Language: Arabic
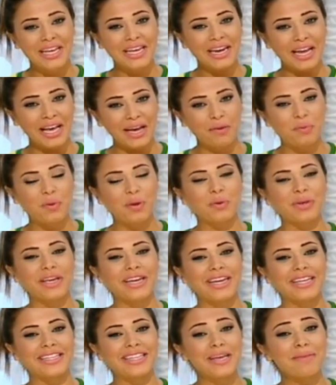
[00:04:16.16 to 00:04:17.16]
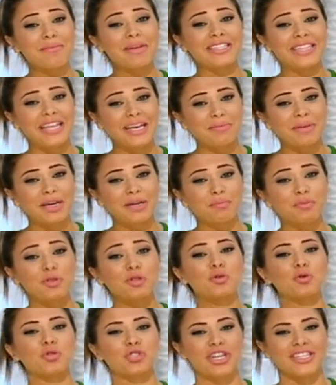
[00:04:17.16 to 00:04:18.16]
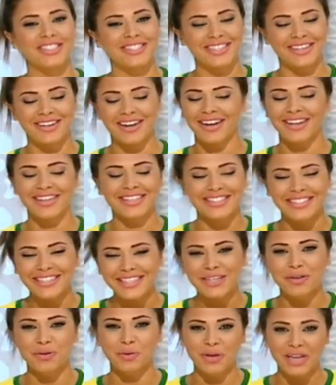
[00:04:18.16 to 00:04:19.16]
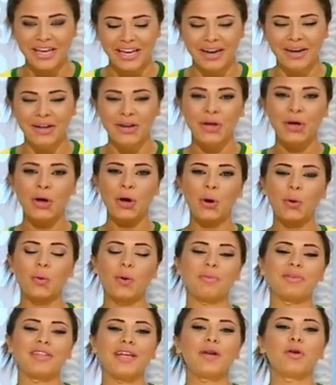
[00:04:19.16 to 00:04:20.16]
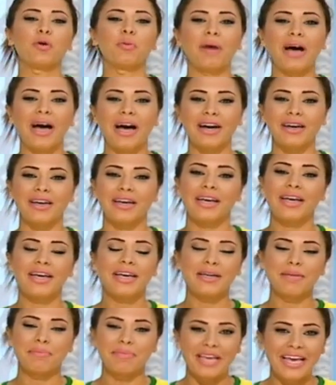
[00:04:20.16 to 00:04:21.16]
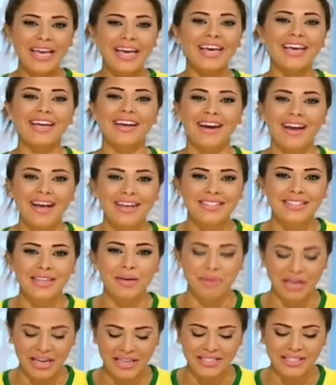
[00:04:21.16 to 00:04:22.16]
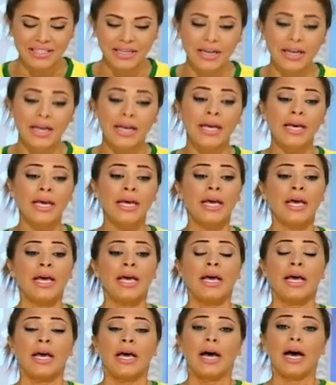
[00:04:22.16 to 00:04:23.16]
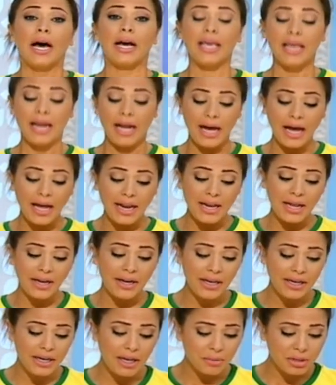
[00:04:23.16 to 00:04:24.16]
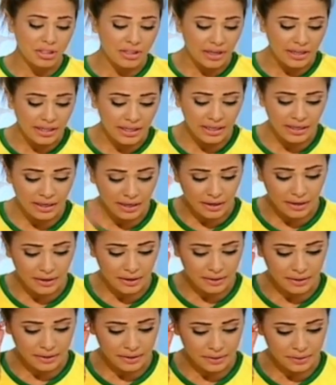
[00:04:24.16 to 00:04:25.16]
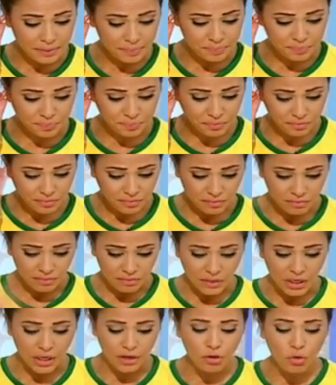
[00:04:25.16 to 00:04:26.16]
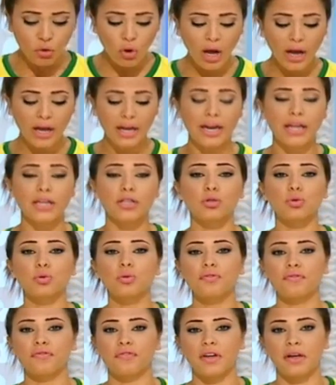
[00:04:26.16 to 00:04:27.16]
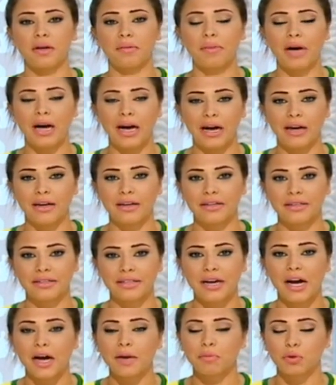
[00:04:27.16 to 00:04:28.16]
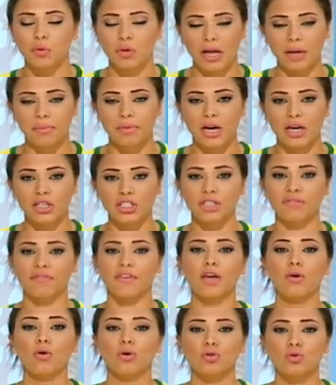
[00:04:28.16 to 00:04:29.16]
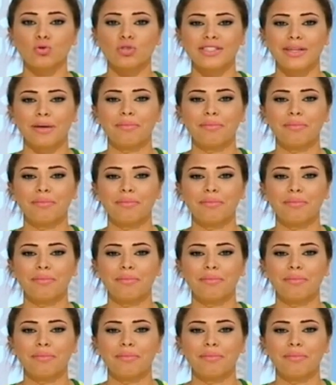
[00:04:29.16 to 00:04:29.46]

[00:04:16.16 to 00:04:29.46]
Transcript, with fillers: الحلوه واللي دائما دائما بتنتج اصدقاء كثير قوايا وبدلوا معك باخر لحظه من حزنك حكي الحال نحن مضطرين آه، نروح لنشوف مع آه، كارمن والابراج كيف كانوا حظوظنا